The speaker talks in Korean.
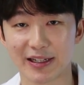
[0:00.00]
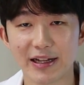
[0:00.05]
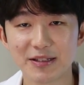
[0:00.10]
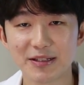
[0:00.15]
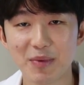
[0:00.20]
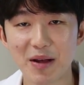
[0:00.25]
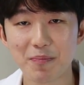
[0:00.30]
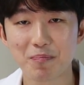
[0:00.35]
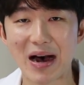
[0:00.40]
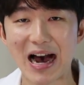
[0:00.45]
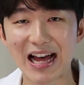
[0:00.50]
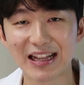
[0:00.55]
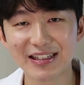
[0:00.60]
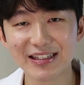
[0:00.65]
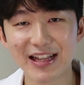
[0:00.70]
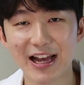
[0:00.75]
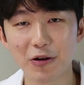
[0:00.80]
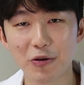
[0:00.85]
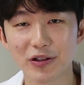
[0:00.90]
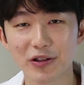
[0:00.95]
하지만
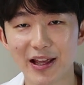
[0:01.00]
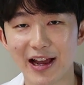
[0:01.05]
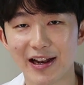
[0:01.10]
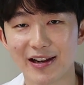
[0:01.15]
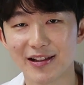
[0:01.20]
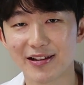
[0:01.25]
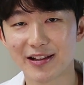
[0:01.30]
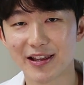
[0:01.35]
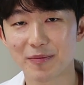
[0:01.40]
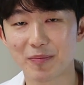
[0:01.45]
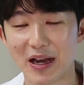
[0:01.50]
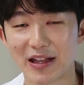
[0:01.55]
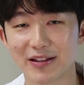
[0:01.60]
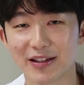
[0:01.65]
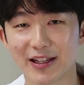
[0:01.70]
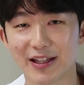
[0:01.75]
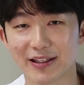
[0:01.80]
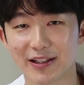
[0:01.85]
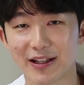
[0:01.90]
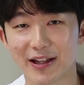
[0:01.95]
많은 항원의 알레르기
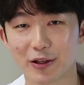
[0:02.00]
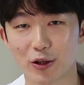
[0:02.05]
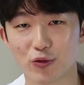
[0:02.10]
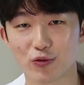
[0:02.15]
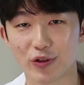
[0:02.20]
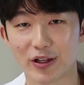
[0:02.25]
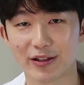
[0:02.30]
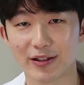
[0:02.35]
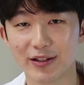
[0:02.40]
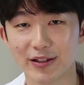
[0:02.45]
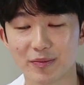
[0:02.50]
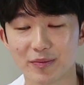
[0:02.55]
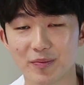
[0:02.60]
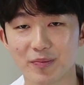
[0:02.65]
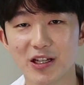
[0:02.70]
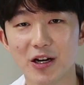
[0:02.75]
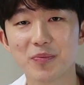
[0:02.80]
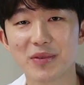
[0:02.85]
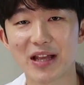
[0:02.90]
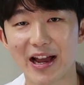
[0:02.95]
반응이 나타날 경우에는
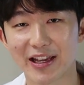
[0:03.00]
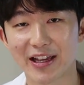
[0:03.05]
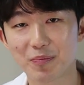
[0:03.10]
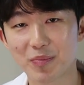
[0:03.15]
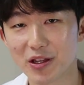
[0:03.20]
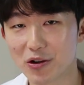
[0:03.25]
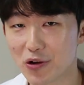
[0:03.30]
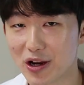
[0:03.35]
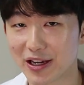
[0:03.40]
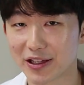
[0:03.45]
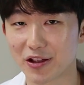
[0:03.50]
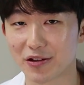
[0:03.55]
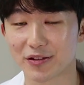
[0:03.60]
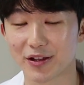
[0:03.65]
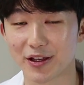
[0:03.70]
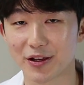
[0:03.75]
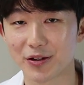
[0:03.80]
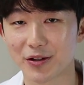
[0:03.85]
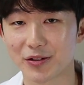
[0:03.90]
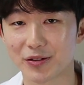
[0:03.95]
비염약이 필요하게
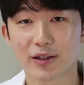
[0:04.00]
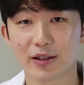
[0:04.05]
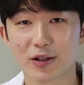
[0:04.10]
되는데요.